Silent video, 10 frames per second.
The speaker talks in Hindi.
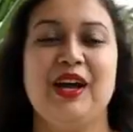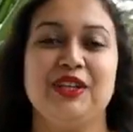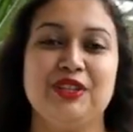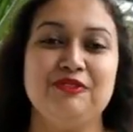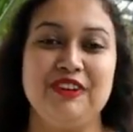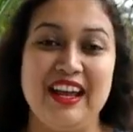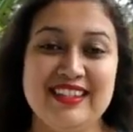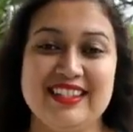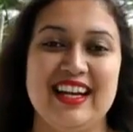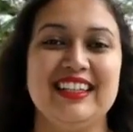तो फ्रेंड्स
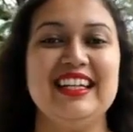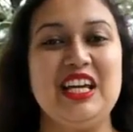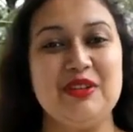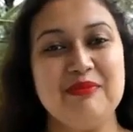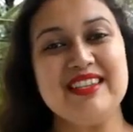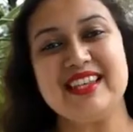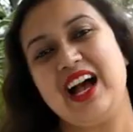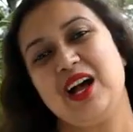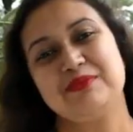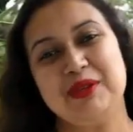अगर इनमें से
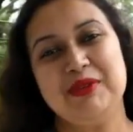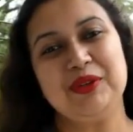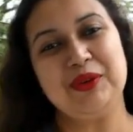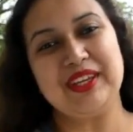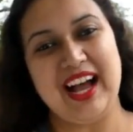आपकी भी कोई